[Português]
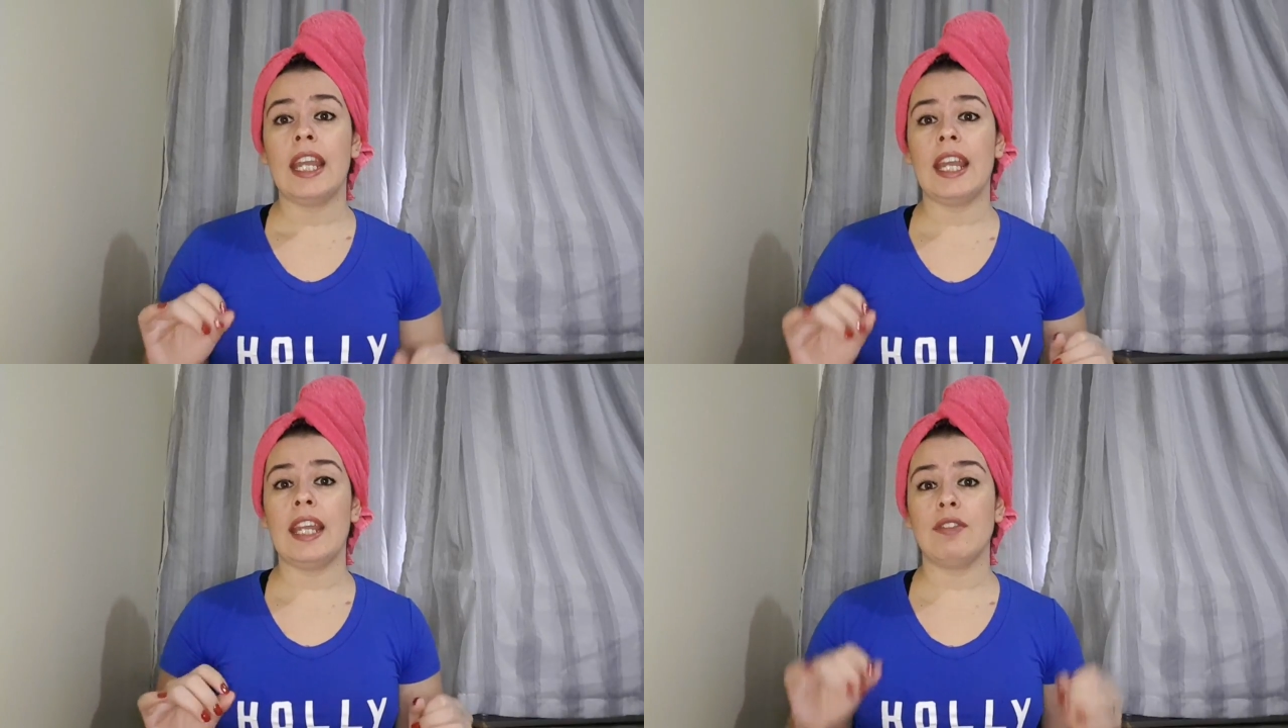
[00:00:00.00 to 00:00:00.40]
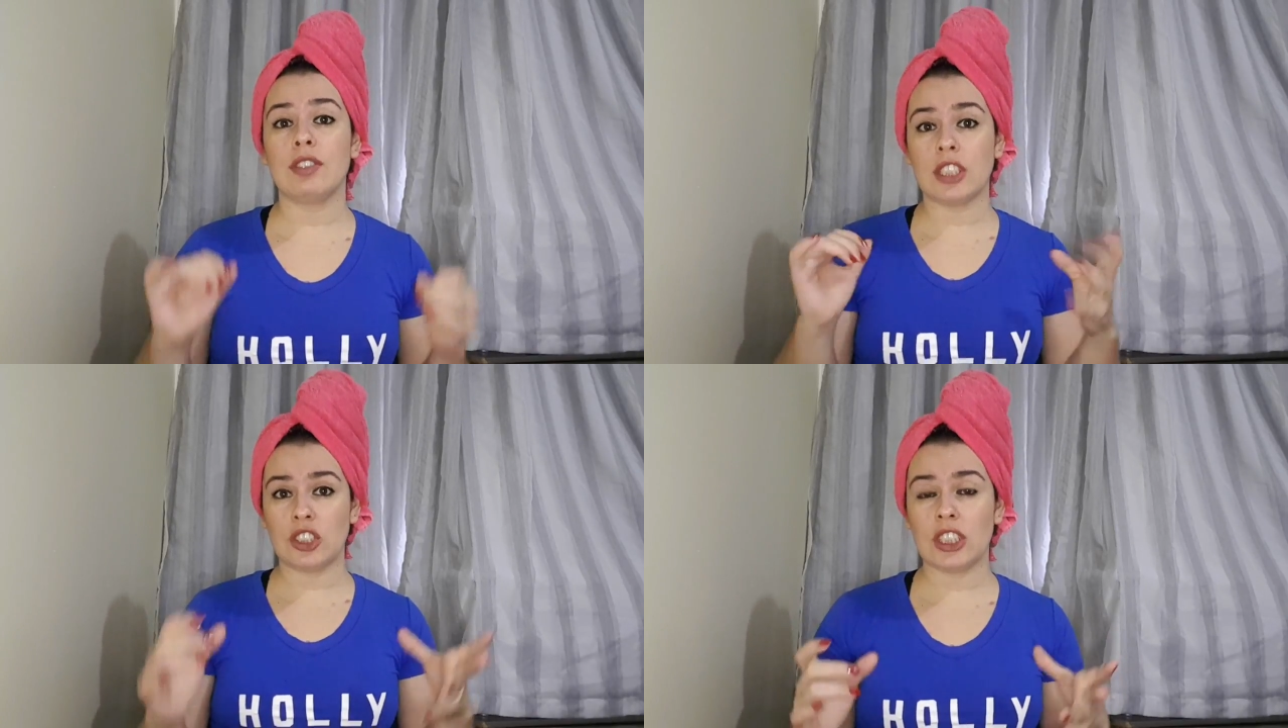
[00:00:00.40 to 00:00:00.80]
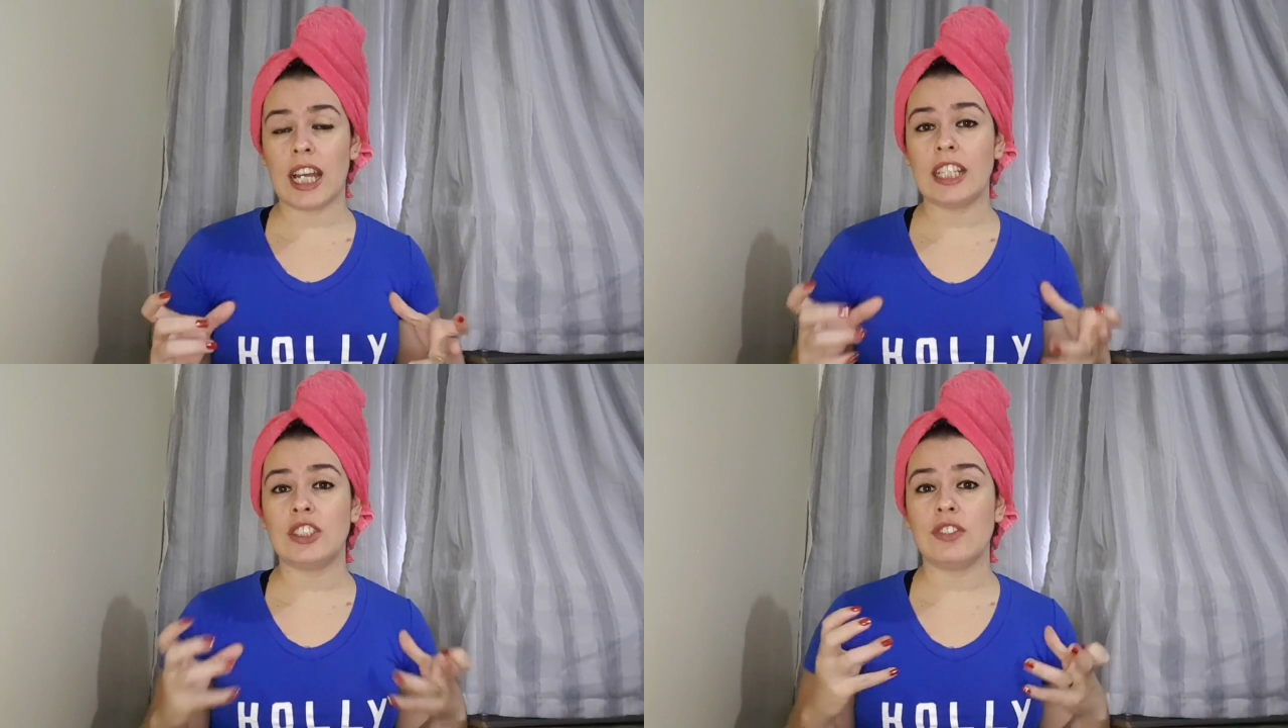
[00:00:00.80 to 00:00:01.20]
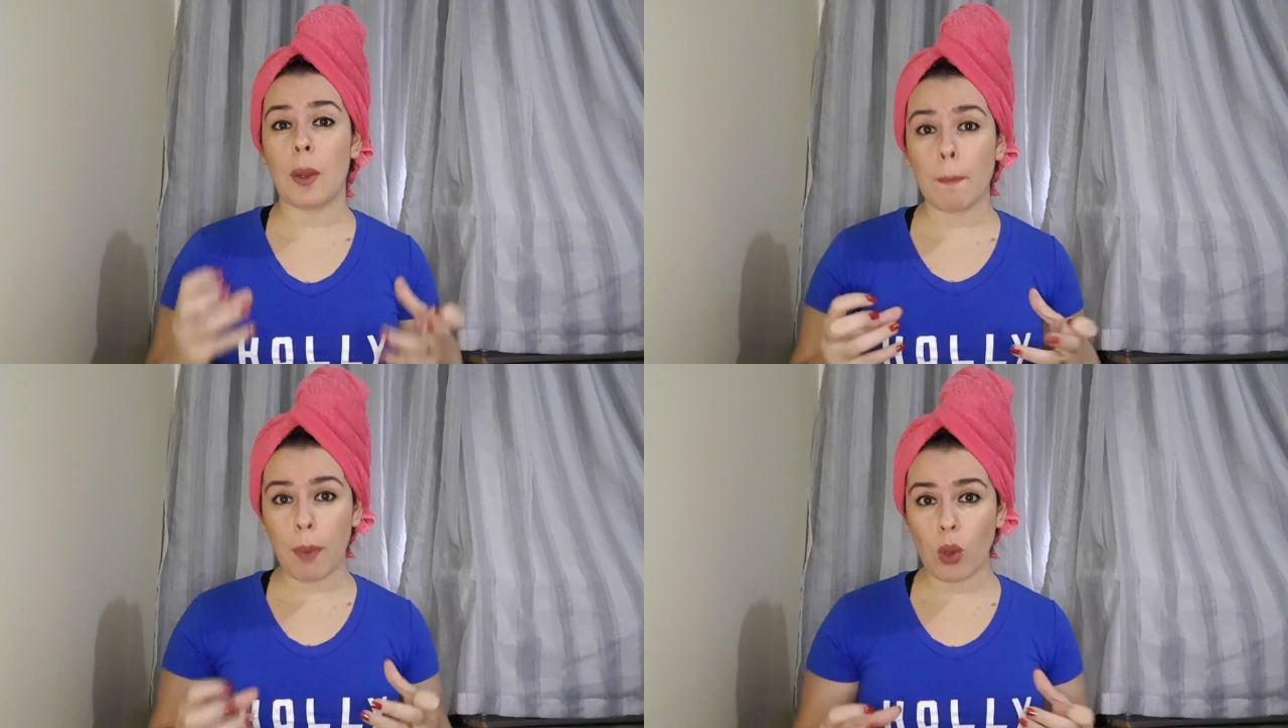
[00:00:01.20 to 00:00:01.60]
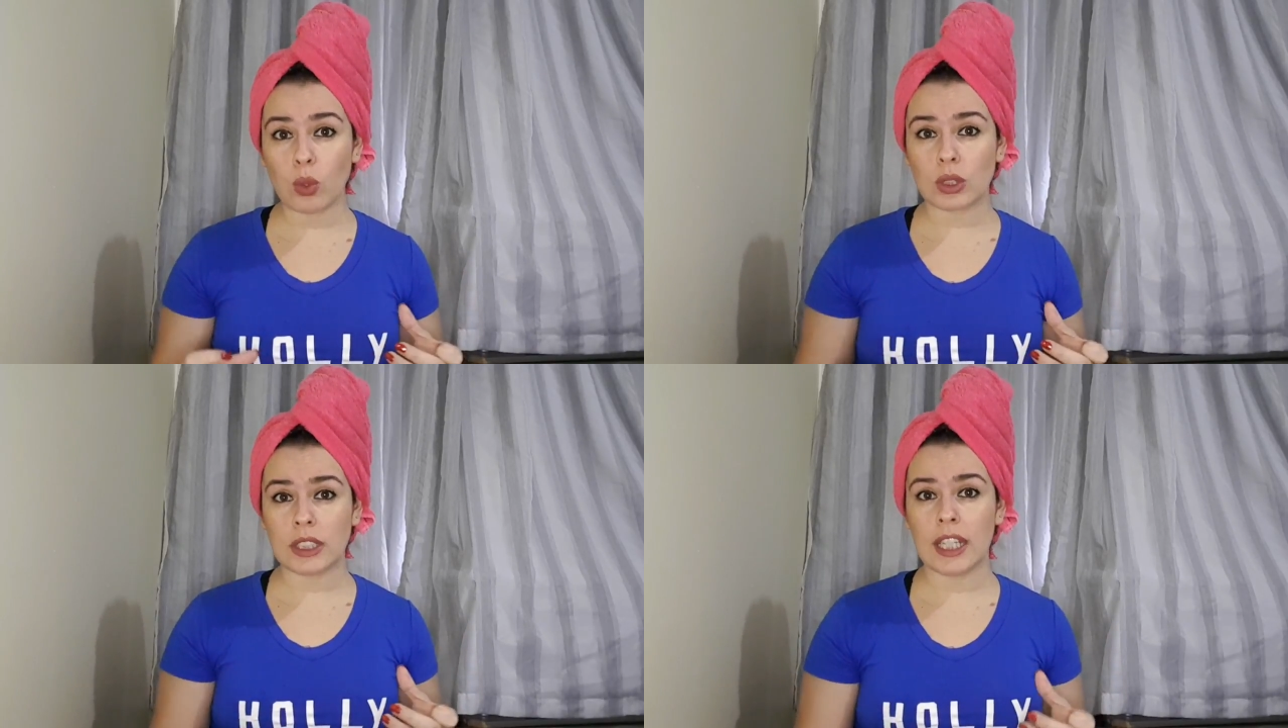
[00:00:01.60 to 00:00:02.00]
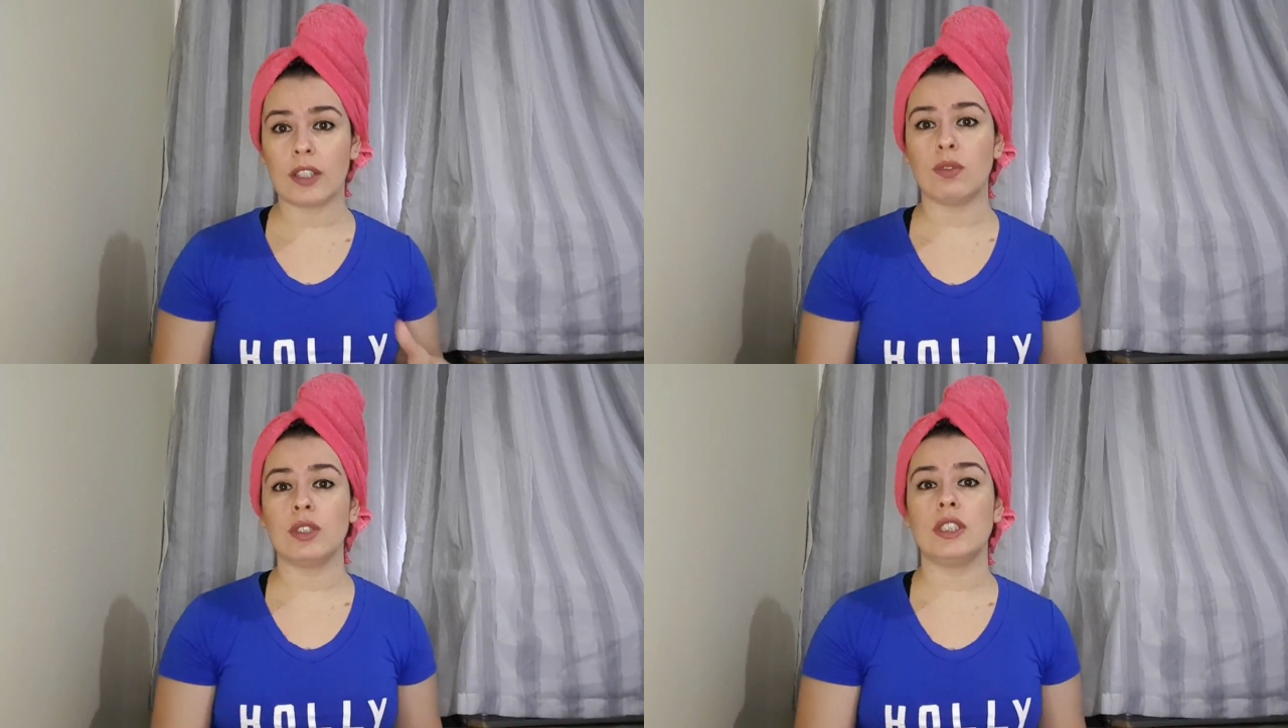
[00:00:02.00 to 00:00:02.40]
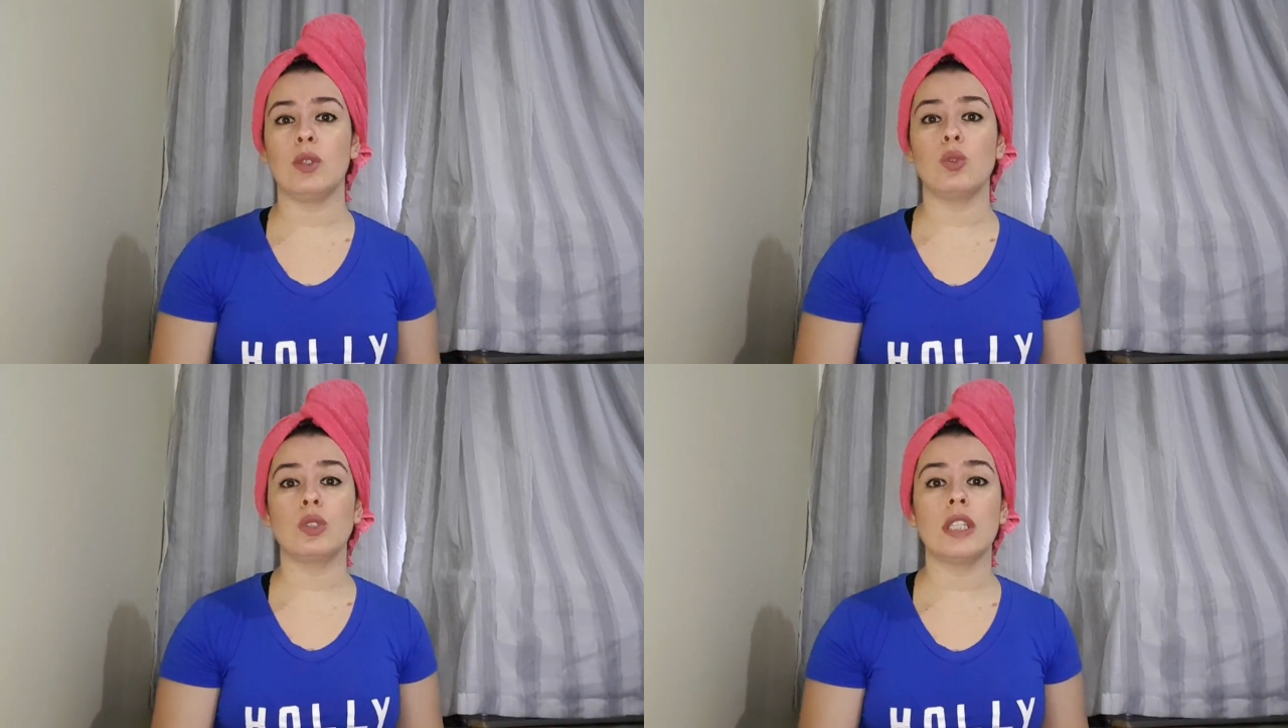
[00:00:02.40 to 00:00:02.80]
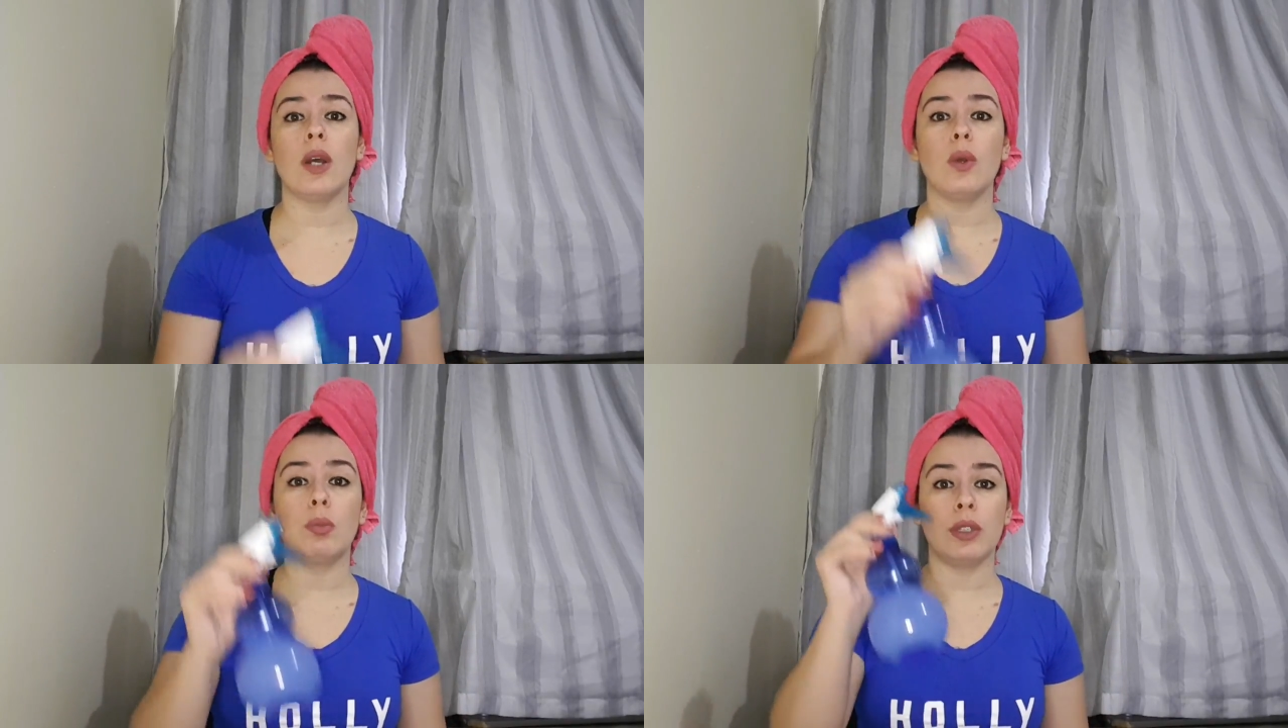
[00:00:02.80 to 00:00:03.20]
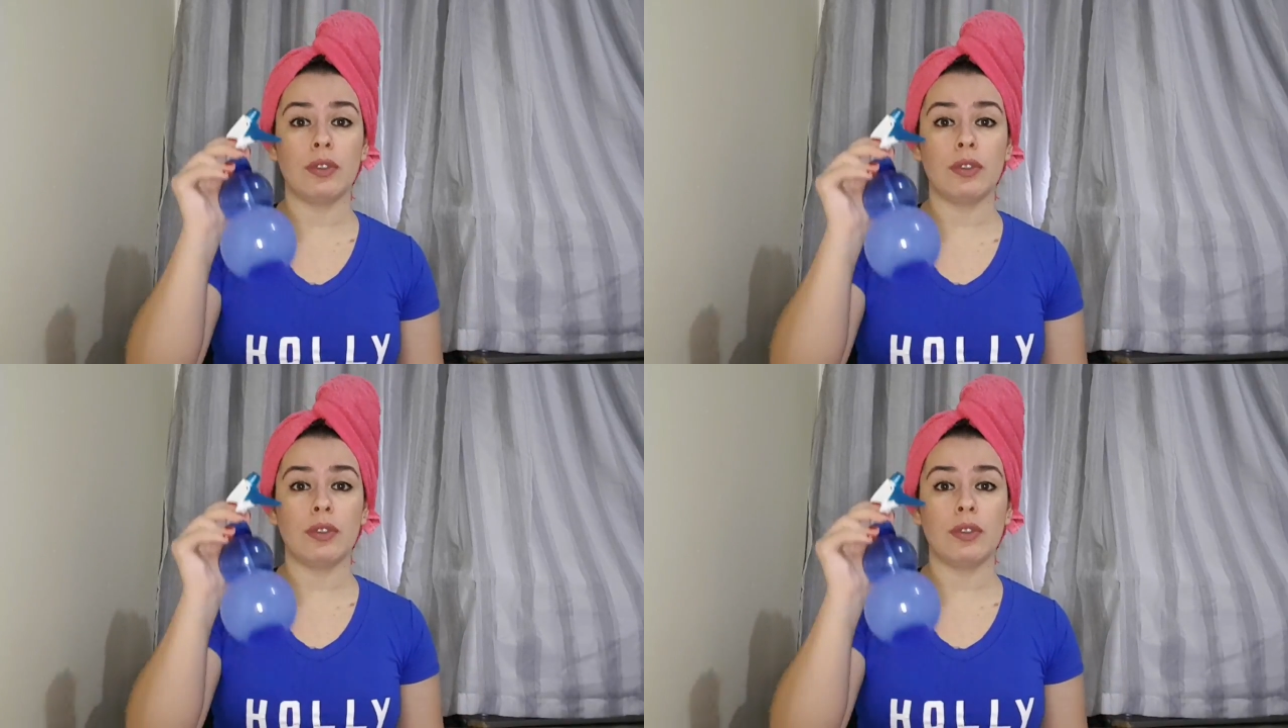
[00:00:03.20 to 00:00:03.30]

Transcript: é, e você tirar ele tiver um pouco seco, você usa o